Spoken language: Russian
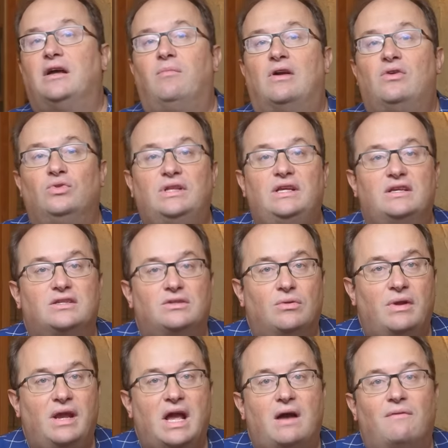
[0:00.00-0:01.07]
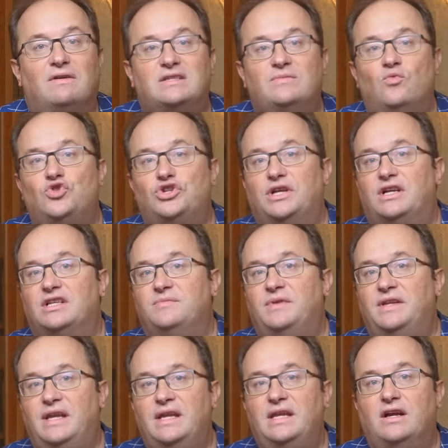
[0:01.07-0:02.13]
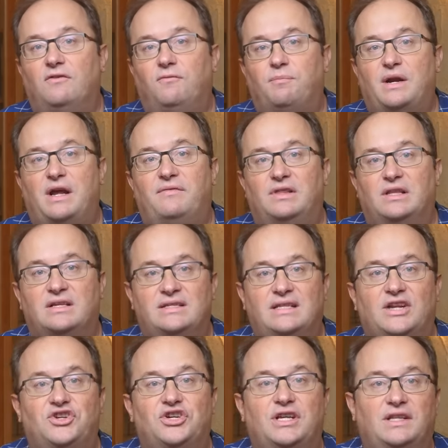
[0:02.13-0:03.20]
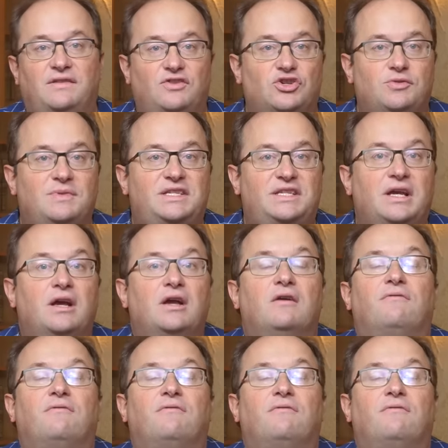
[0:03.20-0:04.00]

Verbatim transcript: обороты история о возможных изменениях в правилах сдачи недвижимости